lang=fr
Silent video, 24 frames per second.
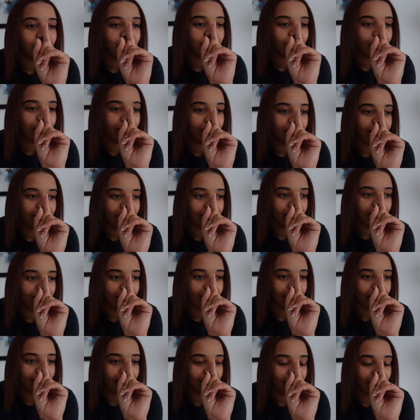dois être à
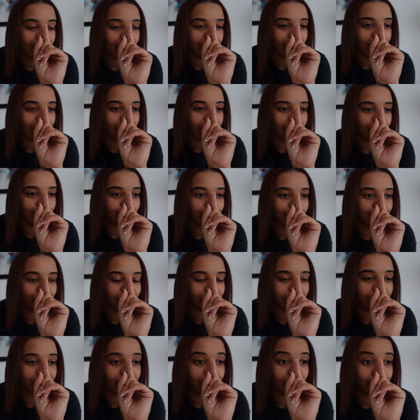la gare
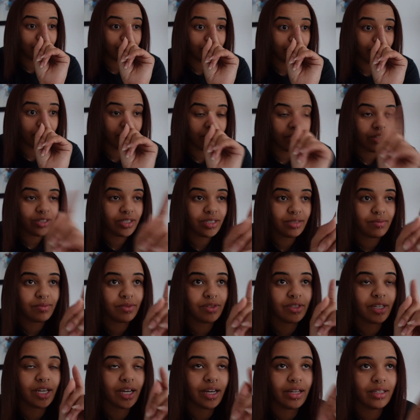pour 18h. J'ai
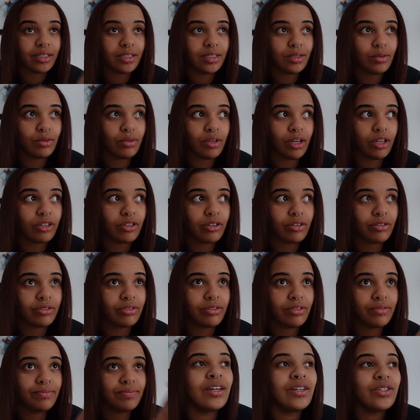mon train à
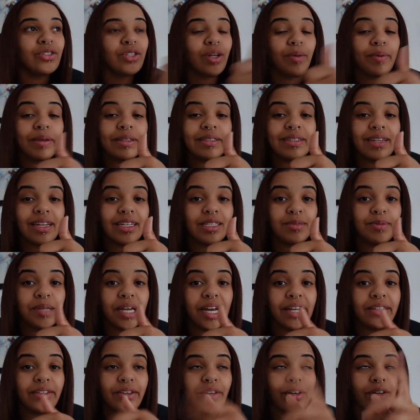18h30 je dois passer
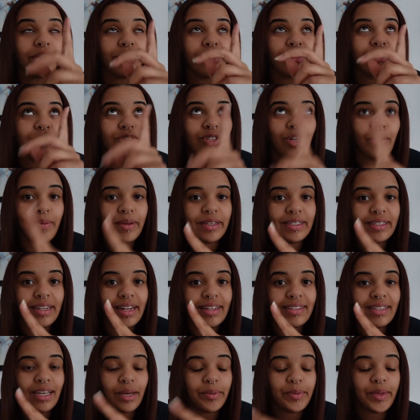l'aspirateur, je dois passer
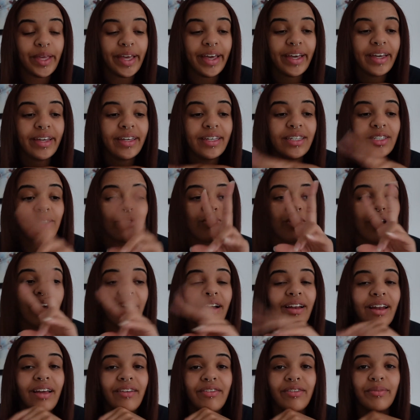la serpillère et je dois
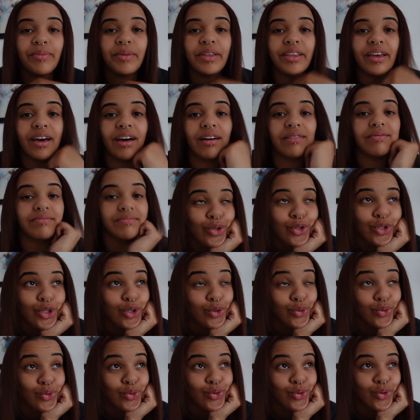laver mes draps.
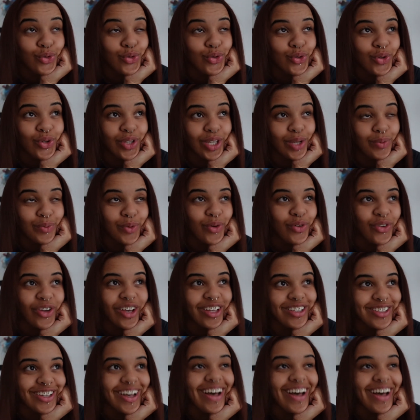J'ai toute une journée pour faire ça.